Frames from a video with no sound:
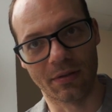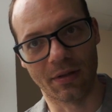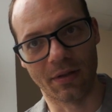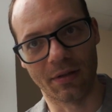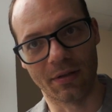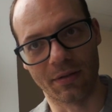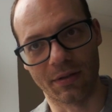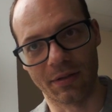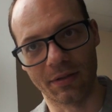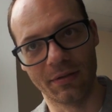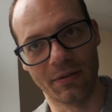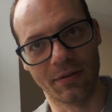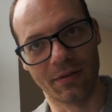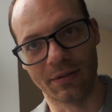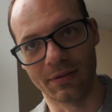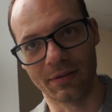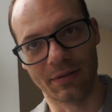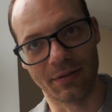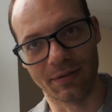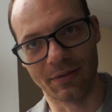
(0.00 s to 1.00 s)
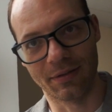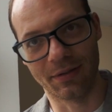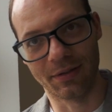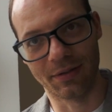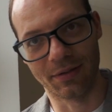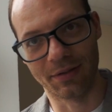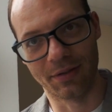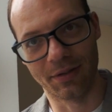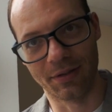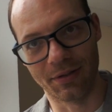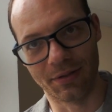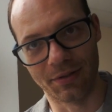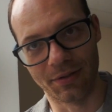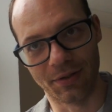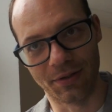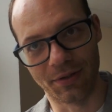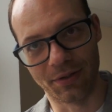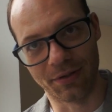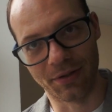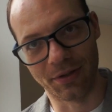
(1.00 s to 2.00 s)
а рынок это не, не,
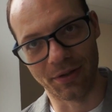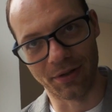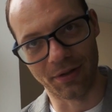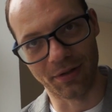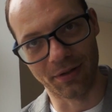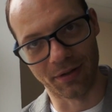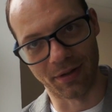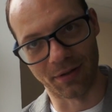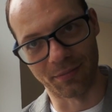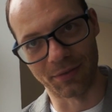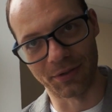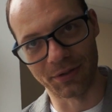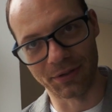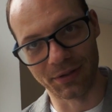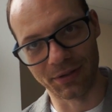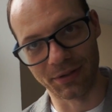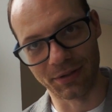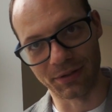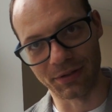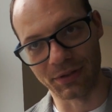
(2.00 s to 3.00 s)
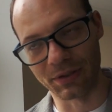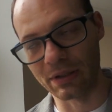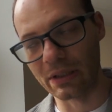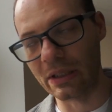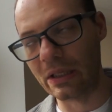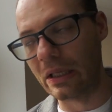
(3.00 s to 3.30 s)
не, не реклама, это рынок.